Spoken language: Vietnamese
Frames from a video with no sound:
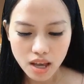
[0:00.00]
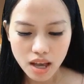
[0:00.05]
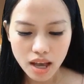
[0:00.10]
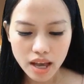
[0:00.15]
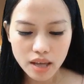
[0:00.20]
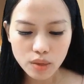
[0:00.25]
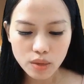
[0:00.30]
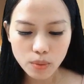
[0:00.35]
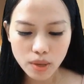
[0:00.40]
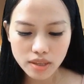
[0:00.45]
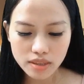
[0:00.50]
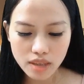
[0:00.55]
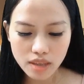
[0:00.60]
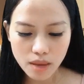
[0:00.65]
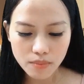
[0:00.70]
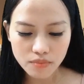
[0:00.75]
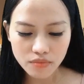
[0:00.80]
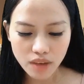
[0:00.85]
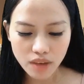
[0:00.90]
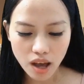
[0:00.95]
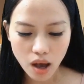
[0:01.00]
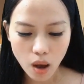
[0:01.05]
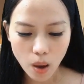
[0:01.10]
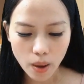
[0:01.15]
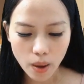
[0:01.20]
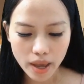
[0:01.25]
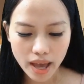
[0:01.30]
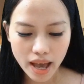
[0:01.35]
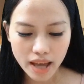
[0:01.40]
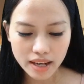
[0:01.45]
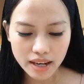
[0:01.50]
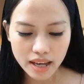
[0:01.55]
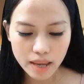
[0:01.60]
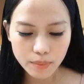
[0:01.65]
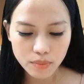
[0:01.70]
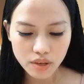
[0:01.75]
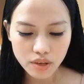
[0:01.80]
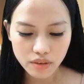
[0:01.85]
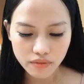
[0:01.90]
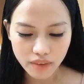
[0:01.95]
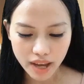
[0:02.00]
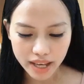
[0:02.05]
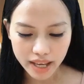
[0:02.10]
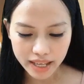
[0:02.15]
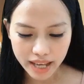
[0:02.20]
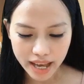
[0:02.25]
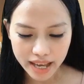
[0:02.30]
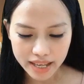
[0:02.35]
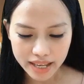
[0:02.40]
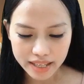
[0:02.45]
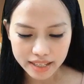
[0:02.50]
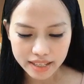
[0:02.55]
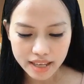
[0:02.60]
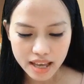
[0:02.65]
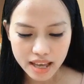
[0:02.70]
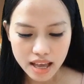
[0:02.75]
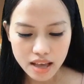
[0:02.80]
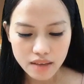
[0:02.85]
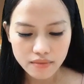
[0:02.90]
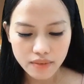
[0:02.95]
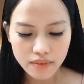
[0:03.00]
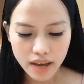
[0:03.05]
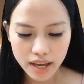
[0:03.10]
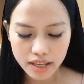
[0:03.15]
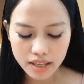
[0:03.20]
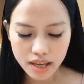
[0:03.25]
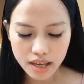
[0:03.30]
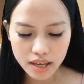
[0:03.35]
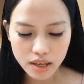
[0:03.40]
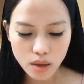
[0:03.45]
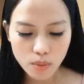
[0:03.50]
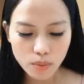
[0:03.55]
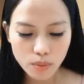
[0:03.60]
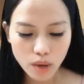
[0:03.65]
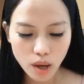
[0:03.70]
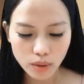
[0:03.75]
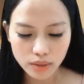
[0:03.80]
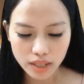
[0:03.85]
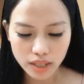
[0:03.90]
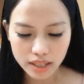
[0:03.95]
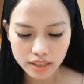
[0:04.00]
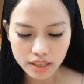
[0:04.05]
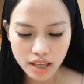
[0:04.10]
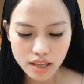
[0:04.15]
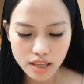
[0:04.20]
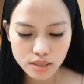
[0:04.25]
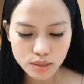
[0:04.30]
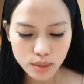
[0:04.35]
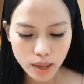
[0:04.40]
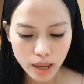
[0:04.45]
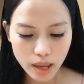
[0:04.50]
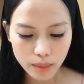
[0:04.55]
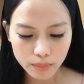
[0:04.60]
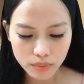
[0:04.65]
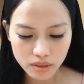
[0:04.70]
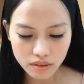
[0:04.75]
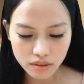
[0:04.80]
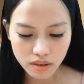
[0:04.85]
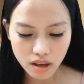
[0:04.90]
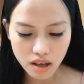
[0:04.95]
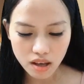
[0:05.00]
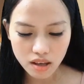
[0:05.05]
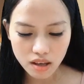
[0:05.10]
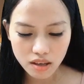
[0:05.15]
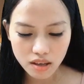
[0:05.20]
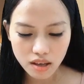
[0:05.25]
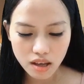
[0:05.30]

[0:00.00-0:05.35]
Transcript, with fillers: Anh quan tâm và hỏi han em được vài ngày và anh ấy không còn nhắn tin cho em nữa.